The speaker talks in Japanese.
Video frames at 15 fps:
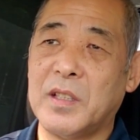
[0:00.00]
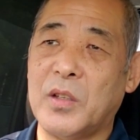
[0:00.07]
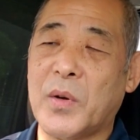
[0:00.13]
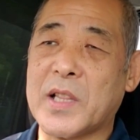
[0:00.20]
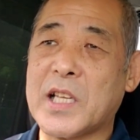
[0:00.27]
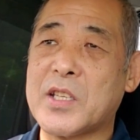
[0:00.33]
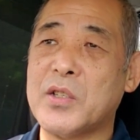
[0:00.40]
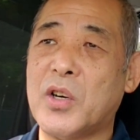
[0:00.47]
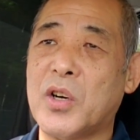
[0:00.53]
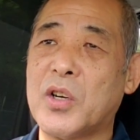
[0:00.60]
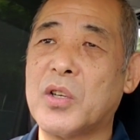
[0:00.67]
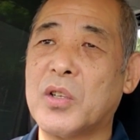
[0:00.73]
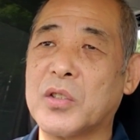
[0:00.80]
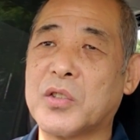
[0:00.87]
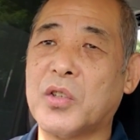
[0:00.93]
私
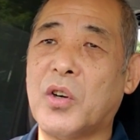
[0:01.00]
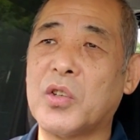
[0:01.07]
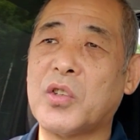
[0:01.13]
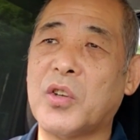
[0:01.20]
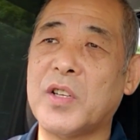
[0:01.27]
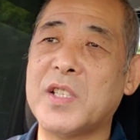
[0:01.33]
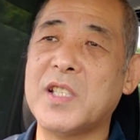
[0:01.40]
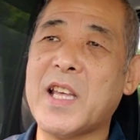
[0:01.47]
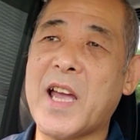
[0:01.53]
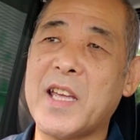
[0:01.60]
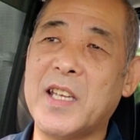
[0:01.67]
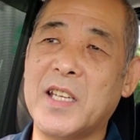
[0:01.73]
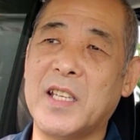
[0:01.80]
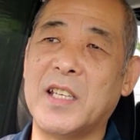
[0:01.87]
の長距離時代